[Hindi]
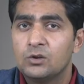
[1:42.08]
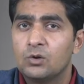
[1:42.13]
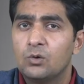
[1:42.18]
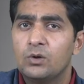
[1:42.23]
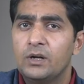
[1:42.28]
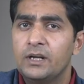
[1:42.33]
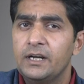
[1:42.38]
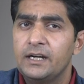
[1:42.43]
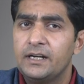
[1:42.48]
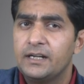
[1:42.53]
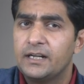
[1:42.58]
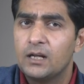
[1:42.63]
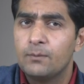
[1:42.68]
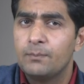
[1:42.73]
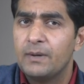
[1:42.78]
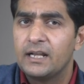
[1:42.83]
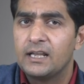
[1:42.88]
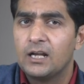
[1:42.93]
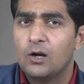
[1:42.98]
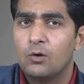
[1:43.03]
तो उन्हें डर
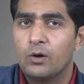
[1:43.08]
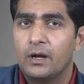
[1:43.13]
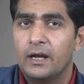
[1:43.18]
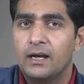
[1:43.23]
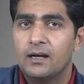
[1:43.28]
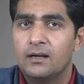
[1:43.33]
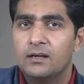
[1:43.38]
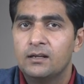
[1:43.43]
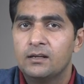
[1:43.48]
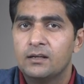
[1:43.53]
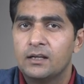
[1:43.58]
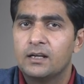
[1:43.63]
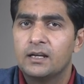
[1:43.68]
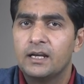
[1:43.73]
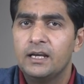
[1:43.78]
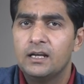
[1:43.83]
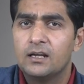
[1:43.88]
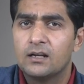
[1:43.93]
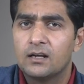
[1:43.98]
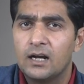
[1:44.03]
पैदा हो गया कि
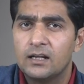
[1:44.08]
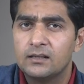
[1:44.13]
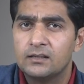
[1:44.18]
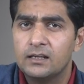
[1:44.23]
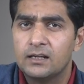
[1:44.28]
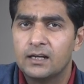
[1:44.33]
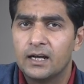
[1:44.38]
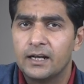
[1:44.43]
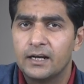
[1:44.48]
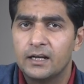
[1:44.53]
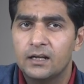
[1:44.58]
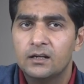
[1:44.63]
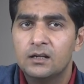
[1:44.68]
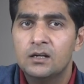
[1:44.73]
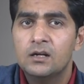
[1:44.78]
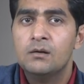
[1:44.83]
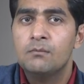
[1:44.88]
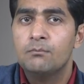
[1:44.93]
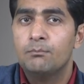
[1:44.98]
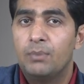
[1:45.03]
कहीं क्रांतिकारी
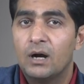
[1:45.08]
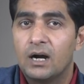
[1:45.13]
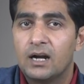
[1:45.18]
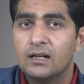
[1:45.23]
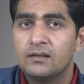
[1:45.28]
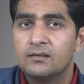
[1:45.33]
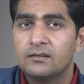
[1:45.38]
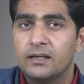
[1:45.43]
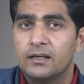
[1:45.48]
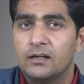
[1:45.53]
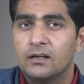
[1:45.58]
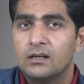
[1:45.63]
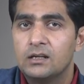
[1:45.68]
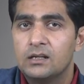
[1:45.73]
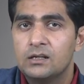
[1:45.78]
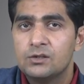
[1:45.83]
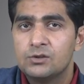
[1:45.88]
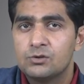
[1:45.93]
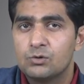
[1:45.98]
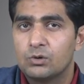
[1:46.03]
भगत सिंह
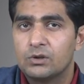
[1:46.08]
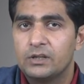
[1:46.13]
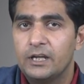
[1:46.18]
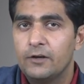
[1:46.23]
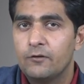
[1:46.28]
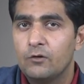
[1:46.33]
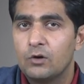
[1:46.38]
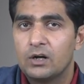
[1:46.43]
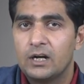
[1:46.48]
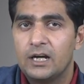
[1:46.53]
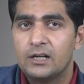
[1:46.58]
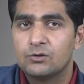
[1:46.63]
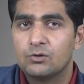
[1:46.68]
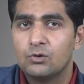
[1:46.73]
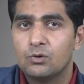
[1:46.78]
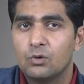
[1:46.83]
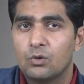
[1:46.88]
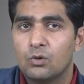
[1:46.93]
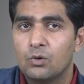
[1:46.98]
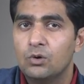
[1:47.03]
सुखदेव और
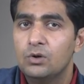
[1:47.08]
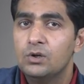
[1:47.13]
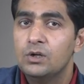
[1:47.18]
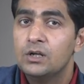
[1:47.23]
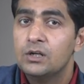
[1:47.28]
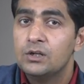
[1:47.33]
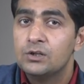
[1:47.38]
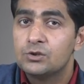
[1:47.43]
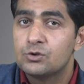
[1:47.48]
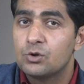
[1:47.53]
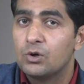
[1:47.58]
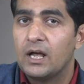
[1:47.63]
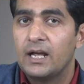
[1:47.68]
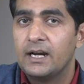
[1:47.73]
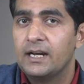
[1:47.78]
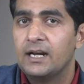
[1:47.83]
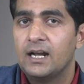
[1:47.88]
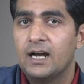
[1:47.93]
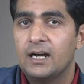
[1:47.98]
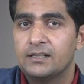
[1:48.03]
राजगुरु को
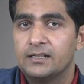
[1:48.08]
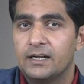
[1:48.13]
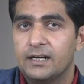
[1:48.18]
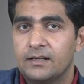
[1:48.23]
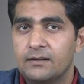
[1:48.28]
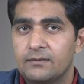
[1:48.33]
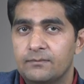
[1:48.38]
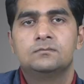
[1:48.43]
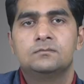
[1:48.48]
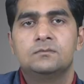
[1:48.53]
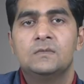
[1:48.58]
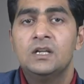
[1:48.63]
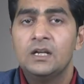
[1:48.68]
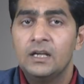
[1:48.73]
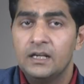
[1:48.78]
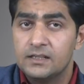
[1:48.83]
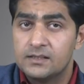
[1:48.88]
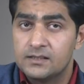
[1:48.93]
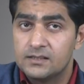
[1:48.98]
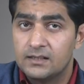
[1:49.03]
छुड़ाने ना आ जाए
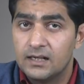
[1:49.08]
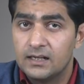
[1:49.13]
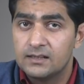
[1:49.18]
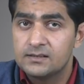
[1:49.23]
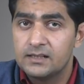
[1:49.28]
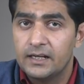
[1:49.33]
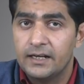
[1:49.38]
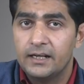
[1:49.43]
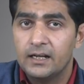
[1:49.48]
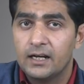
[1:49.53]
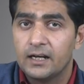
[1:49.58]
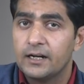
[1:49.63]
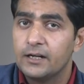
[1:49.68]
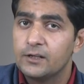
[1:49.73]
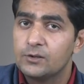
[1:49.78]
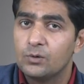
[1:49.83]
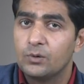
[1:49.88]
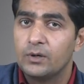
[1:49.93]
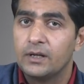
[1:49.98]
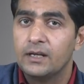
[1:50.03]
इस डर से ही
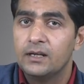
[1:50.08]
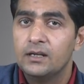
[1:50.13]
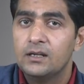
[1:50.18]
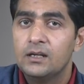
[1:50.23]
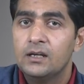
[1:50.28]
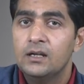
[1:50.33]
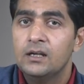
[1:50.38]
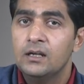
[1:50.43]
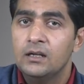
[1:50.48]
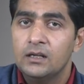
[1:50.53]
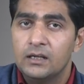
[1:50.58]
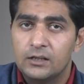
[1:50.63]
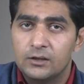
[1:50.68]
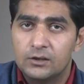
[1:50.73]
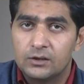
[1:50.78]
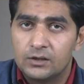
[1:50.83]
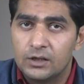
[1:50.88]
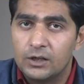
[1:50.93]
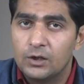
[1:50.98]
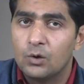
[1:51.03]
अंग्रेजों ने इन
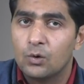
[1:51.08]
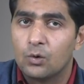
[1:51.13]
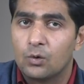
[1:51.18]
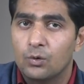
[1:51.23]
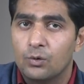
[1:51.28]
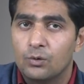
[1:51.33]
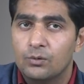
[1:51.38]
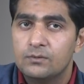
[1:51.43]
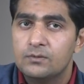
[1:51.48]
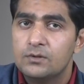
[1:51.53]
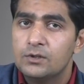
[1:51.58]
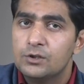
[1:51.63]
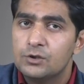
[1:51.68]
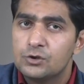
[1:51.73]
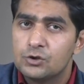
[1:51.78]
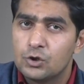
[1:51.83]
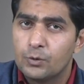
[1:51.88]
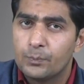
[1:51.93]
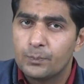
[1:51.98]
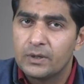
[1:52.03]
तीनों को
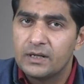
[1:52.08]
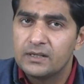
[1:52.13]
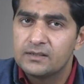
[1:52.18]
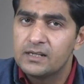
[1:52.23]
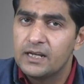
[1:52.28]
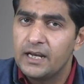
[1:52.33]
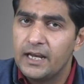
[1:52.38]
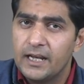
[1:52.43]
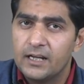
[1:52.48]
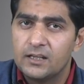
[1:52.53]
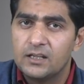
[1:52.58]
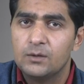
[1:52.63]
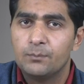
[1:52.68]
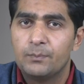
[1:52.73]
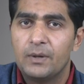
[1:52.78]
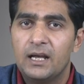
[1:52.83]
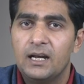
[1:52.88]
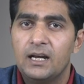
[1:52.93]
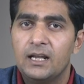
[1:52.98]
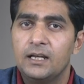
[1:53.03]
छुपके से एक दिन
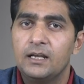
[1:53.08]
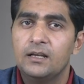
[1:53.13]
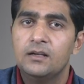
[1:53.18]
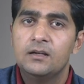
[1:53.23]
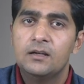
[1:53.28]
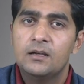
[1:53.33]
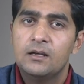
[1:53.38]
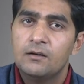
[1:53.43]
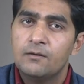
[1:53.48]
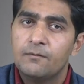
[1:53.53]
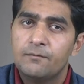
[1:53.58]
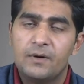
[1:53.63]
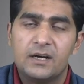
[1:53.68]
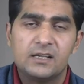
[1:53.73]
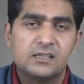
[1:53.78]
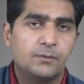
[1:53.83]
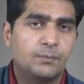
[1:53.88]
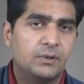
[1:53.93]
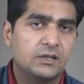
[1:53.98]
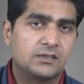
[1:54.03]
पहले ही
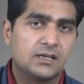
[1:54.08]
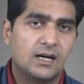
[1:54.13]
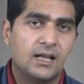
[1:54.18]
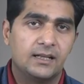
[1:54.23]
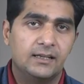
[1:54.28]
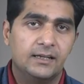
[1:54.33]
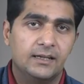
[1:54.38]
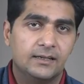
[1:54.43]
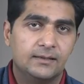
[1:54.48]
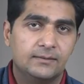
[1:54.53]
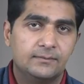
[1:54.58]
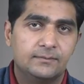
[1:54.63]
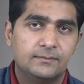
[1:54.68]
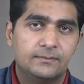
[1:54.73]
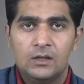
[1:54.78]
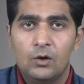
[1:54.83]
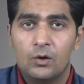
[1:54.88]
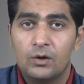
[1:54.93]
फांसी पर चढ़ा दिया